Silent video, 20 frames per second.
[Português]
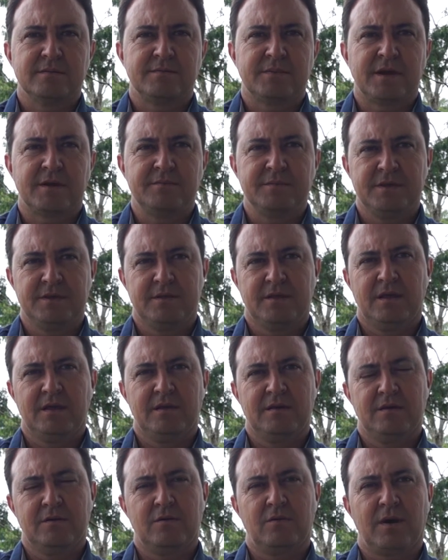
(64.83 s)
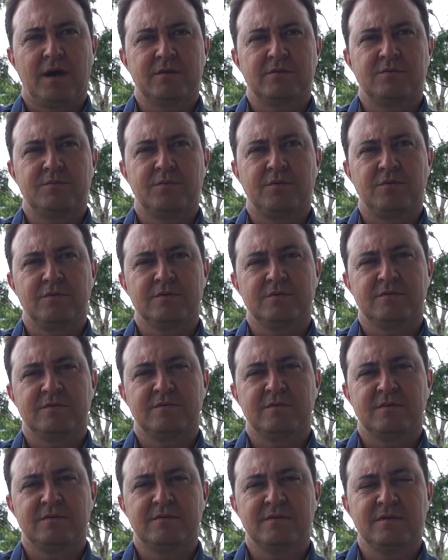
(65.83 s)
Para mim tem quatro
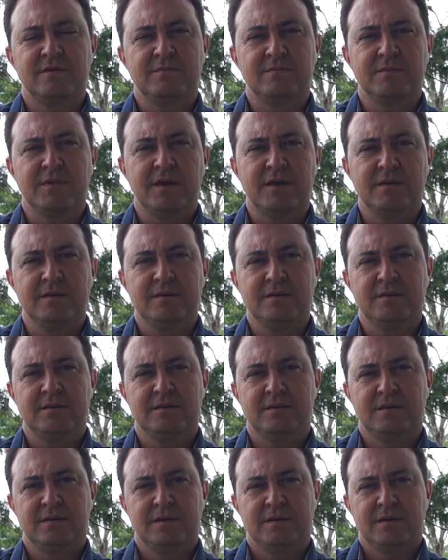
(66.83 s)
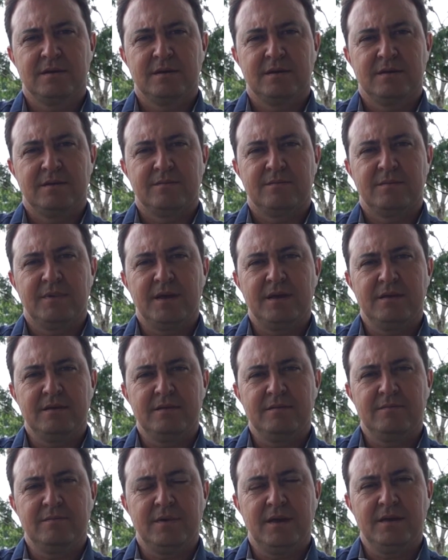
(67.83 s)
pontos assim bem
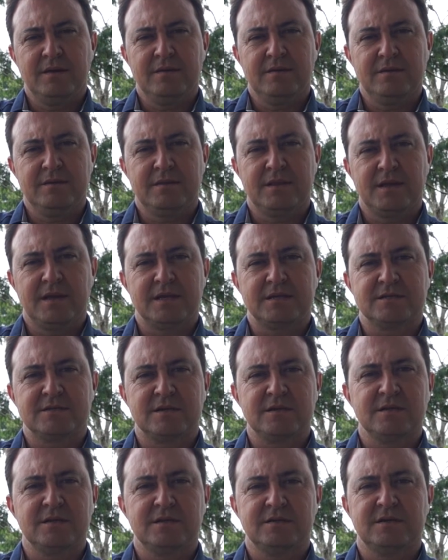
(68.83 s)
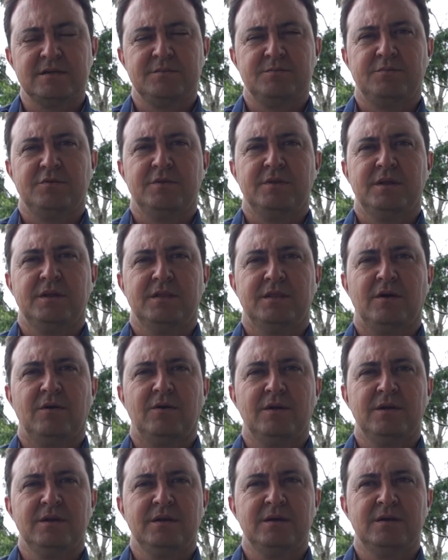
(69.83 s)
bem bem interessantes a gente poder estar tá
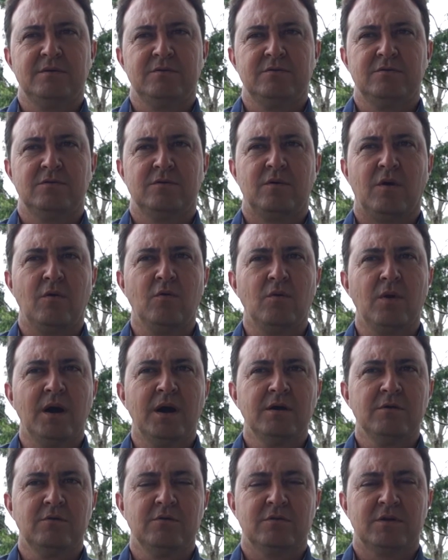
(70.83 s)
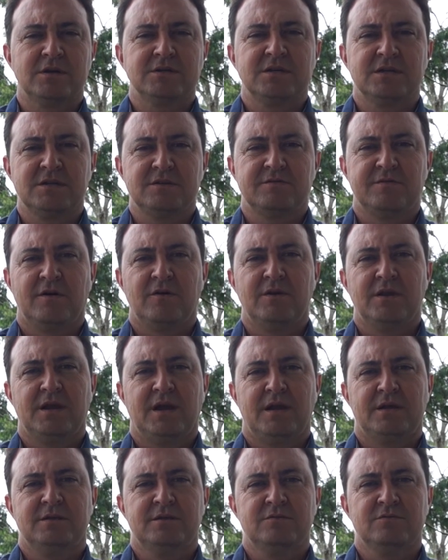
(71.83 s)
olhando qual o ângulo que a gente vai
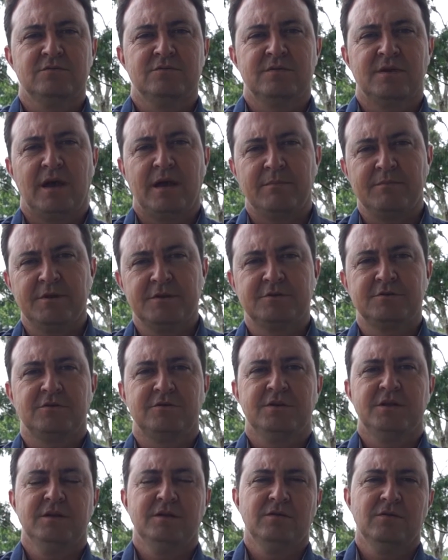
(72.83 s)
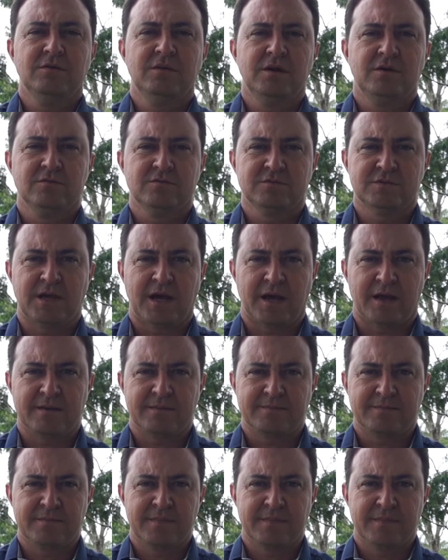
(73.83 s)
olhar de usar metionina ou não usar.